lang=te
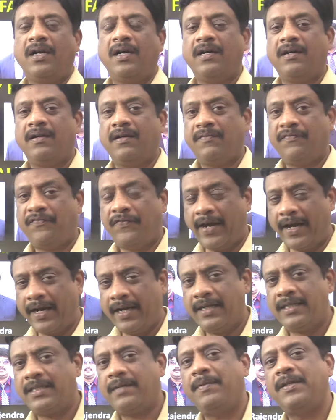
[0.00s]
ఆ
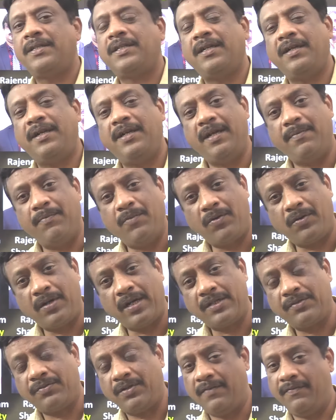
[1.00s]
ఫ్యాకల్టీ సంబంధించిన డెమో
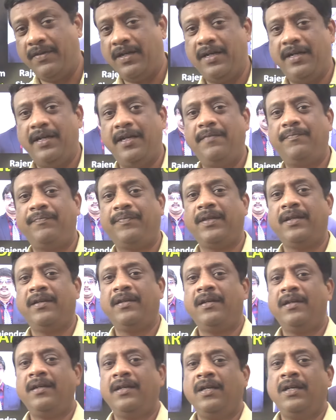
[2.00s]
క్లాస్ కూడా వినండి
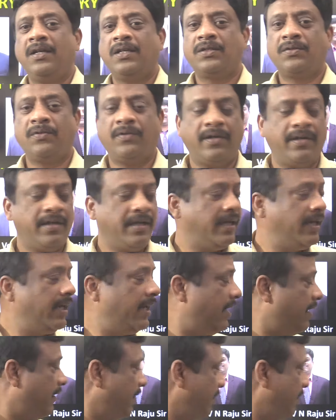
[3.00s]
సో ఈ